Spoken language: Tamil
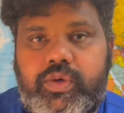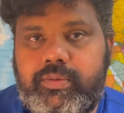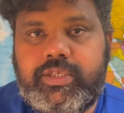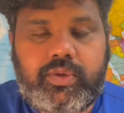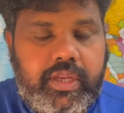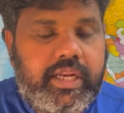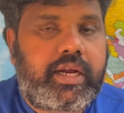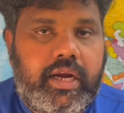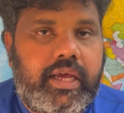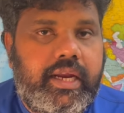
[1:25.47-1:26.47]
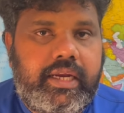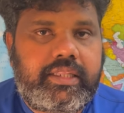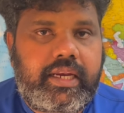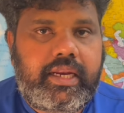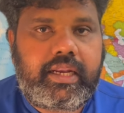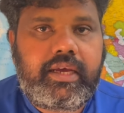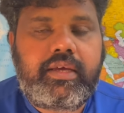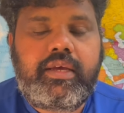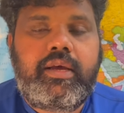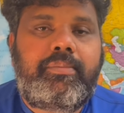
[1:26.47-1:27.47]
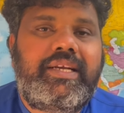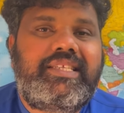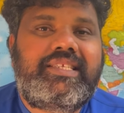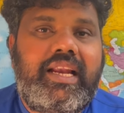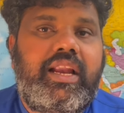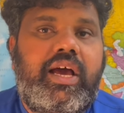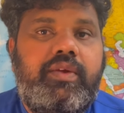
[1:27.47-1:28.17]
யூடியூபர்ஸ் சொல்லியிருக்காங்களா என்னன்னு தெரியல பட் ஸ்டில்